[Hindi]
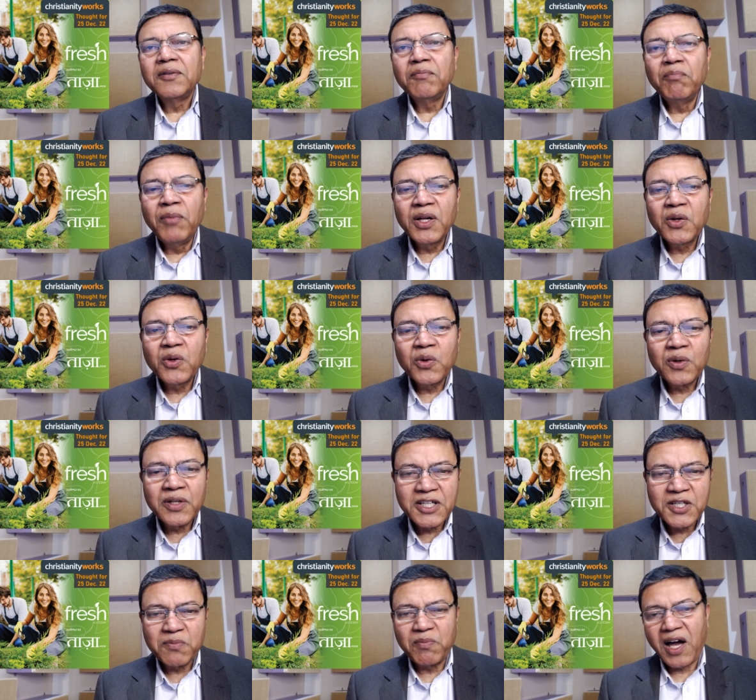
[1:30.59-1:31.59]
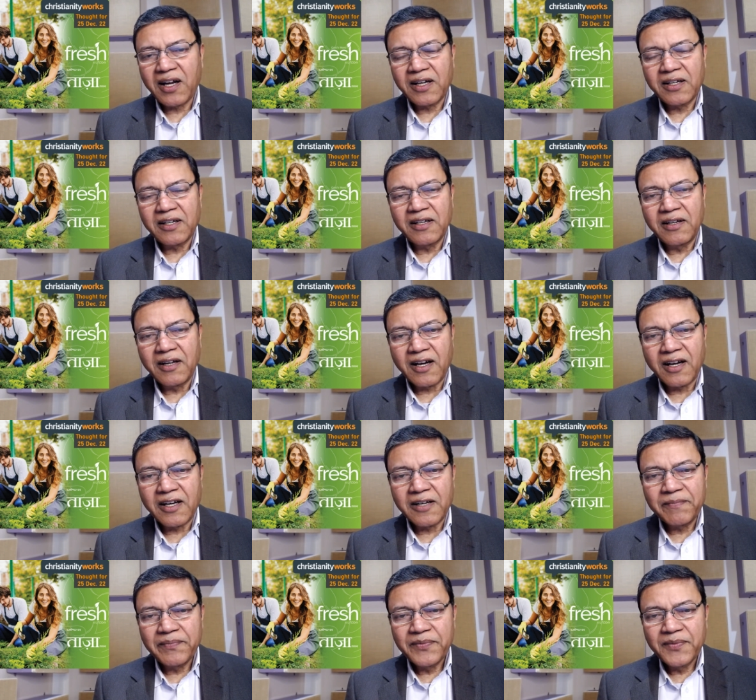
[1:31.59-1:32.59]
बिल्कुल निष्पाक निकला
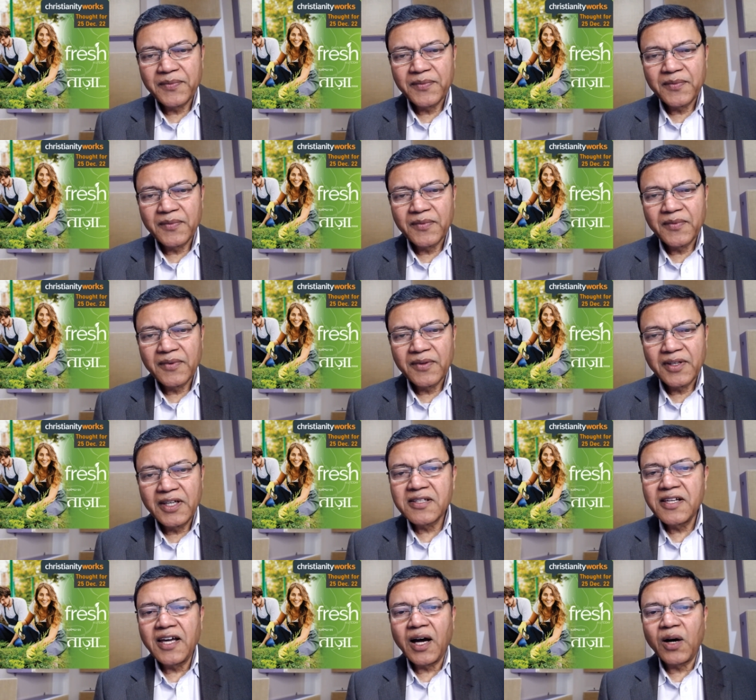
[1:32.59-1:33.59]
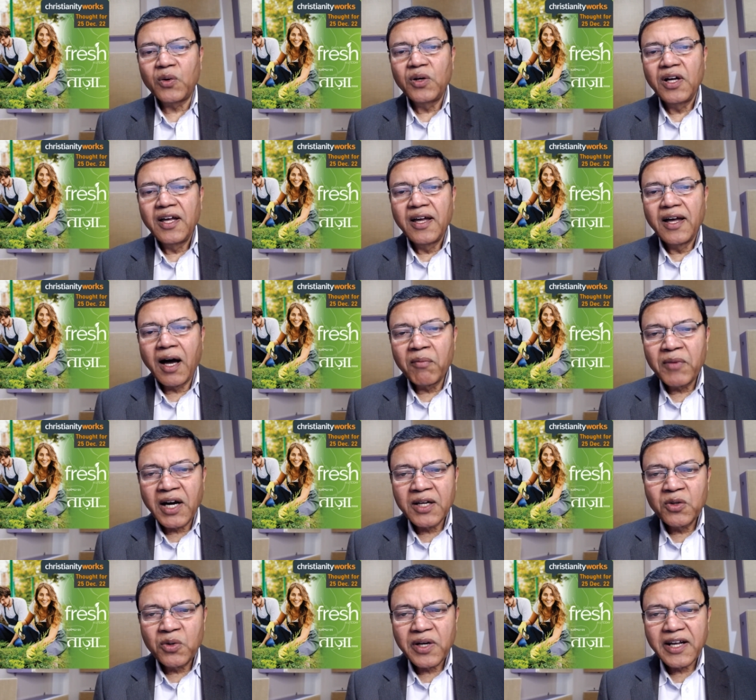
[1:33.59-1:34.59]
इसलिए आओ हम
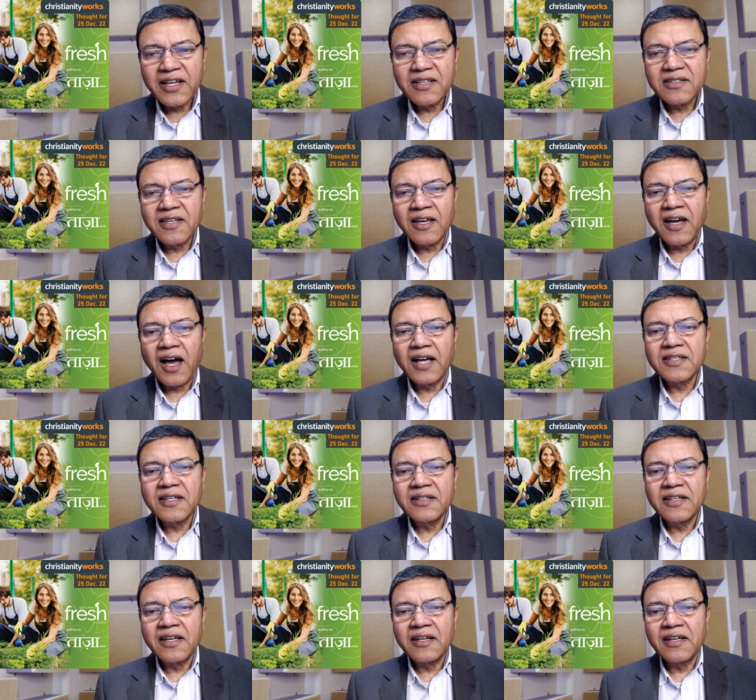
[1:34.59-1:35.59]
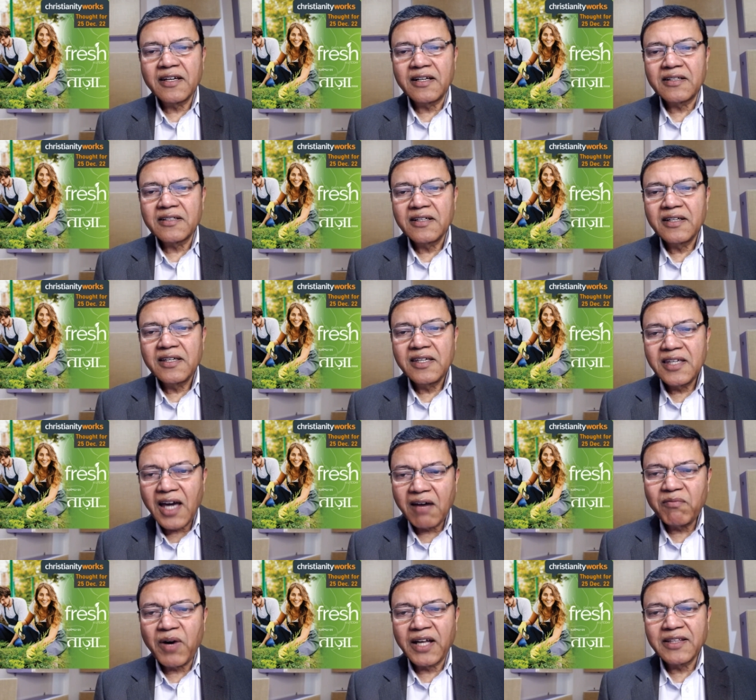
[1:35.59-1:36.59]
अनुग्रह के सिंहासन के निकट
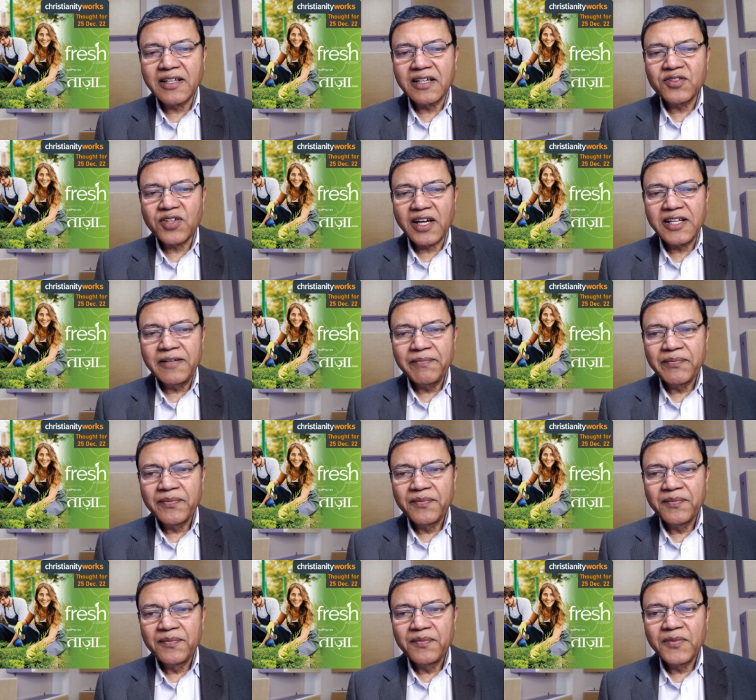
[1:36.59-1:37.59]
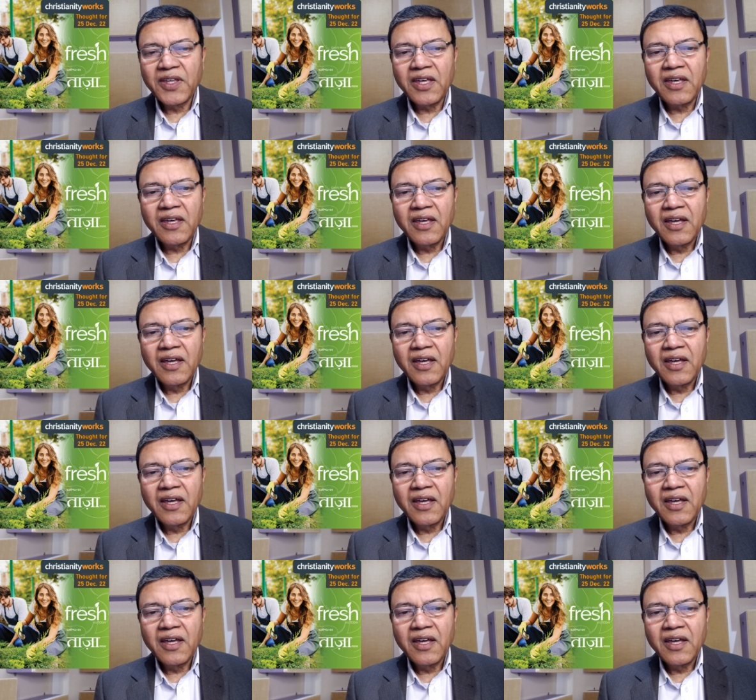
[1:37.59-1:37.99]
हिया बांध कर चले कि